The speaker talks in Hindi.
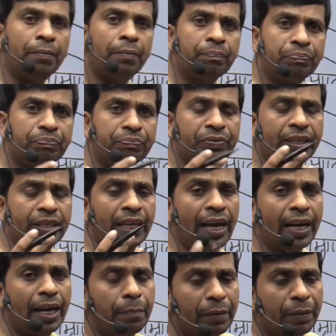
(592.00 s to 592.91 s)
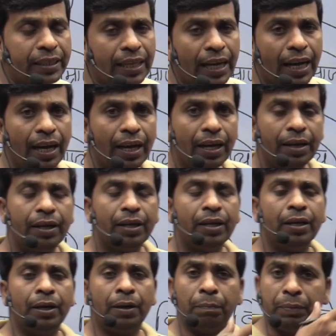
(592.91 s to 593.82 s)
इसका क्या नहीं पड़ता है
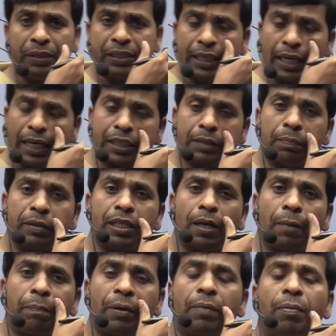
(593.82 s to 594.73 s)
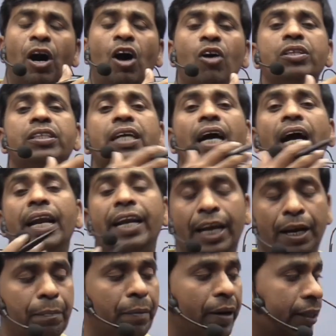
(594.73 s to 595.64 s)
विशेष मतलब प्रभाव
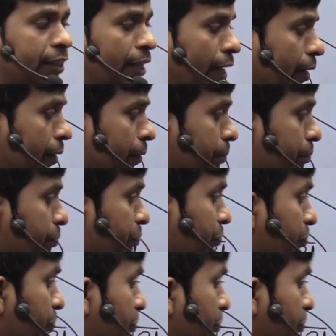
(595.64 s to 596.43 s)
इसका नहीं पड़ता है